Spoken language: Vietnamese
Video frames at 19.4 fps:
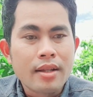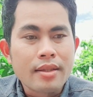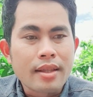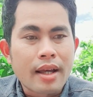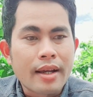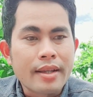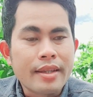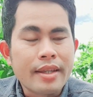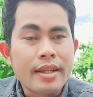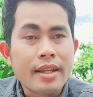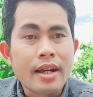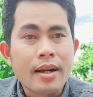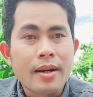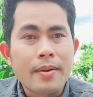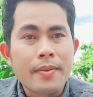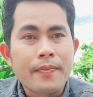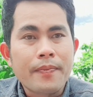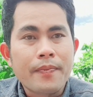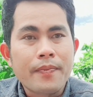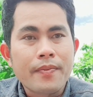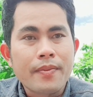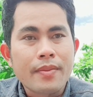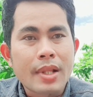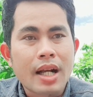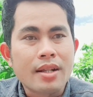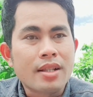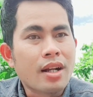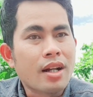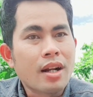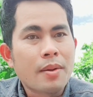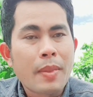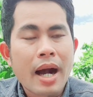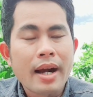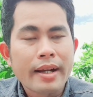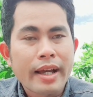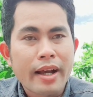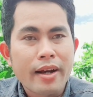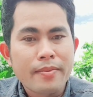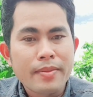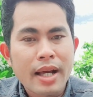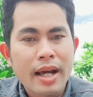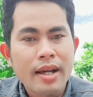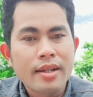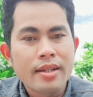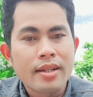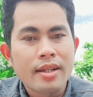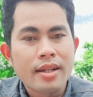Tại vì á, thật sự là ba ngày hôm nay